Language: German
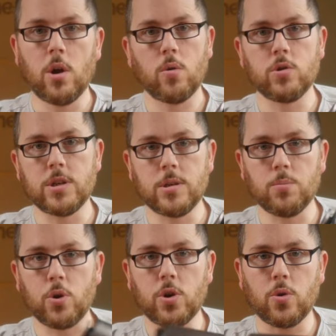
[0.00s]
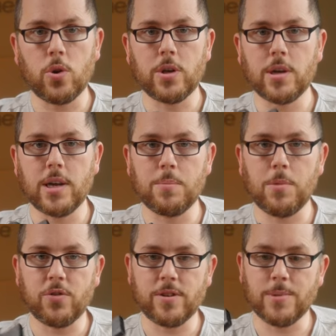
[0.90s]
und die möchte ich euch hier
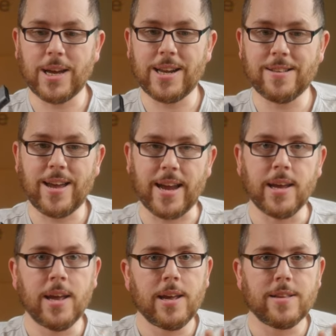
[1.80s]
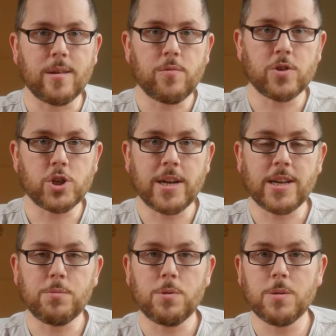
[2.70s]
eben auf diesem Kanal zeigen.
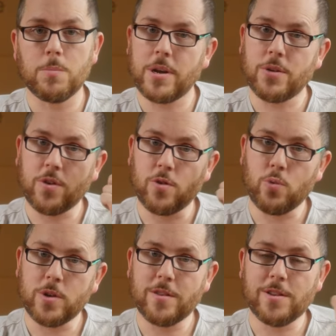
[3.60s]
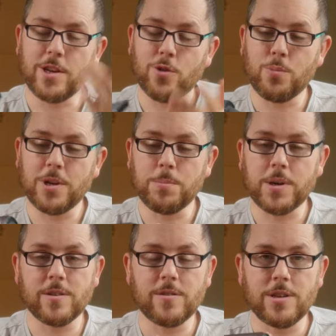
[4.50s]
Selbstverständlich bin ich mit meiner Frisur jetzt hier nicht unbedingt
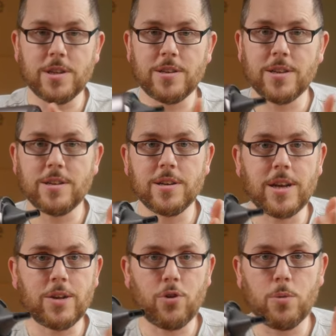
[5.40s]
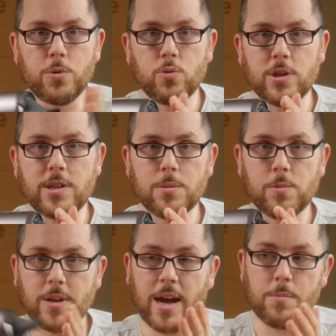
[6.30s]
prädestiniert, hier in irgendeiner Form
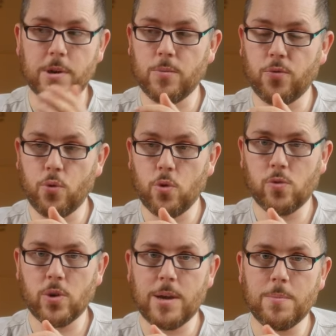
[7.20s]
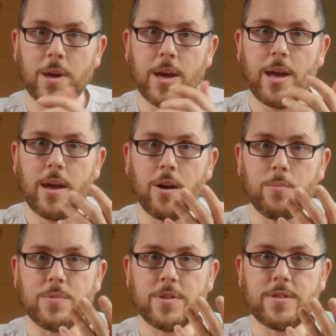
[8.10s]
Beauty-Tipps gerade bei einem Föhn zu geben,
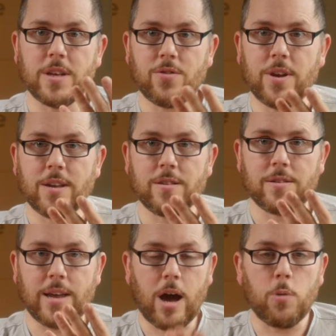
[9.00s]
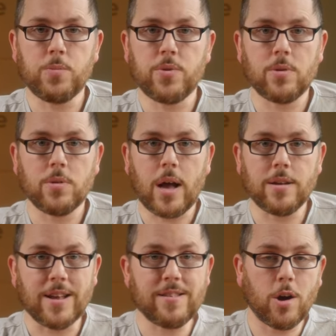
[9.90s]
ähm, deswegen ist der Haupt
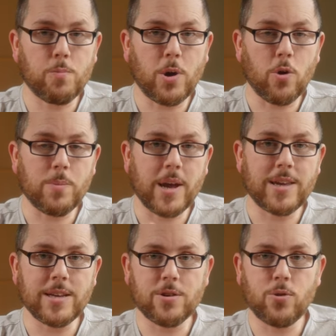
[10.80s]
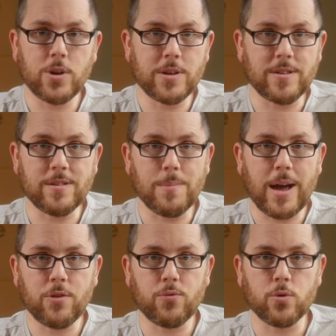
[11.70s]
das Hauptaugenmerk hier natürlich die
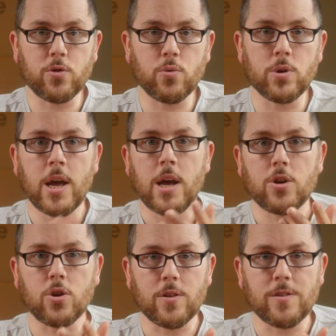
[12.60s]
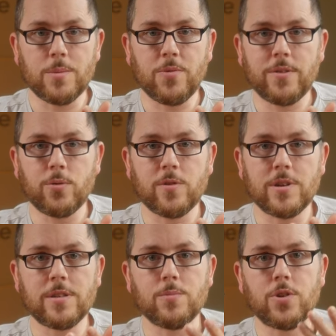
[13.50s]
smarten Funktionen. Trotzdem werden wir uns
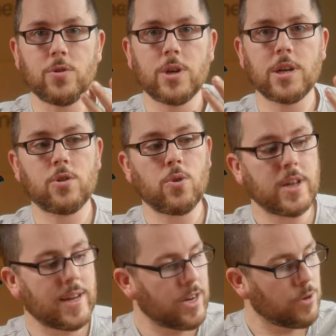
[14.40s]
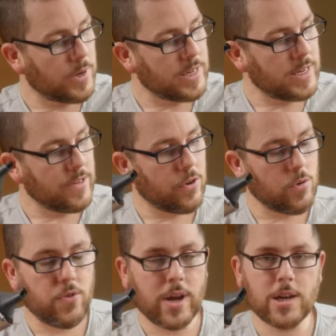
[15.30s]
in diesem Video hier natürlich gleich nochmal den
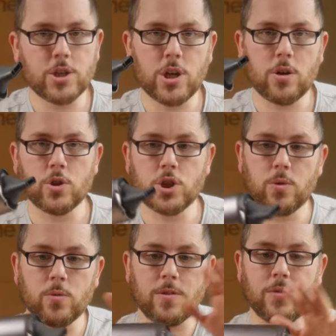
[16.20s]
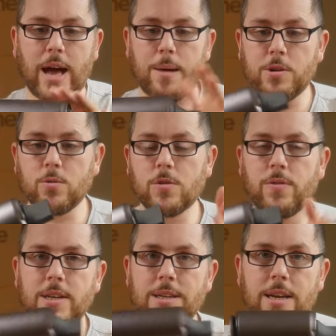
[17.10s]
Lieferumfang anschauen, schauen uns die
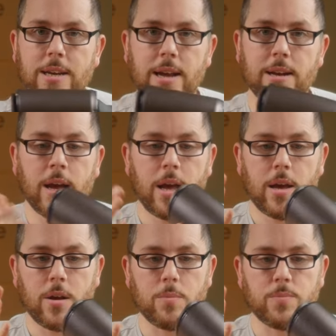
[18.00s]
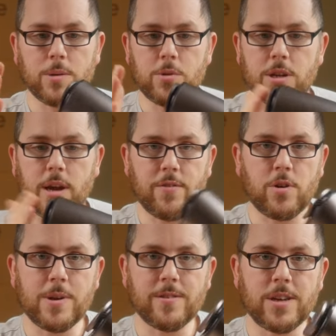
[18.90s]
Verarbeitungsqualität an, ähm, damit ihr
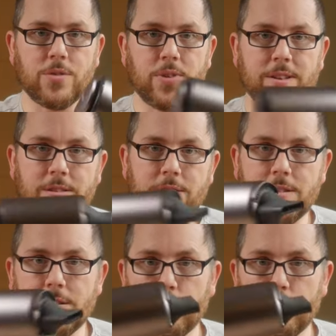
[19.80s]
einfach mal seht, was dieses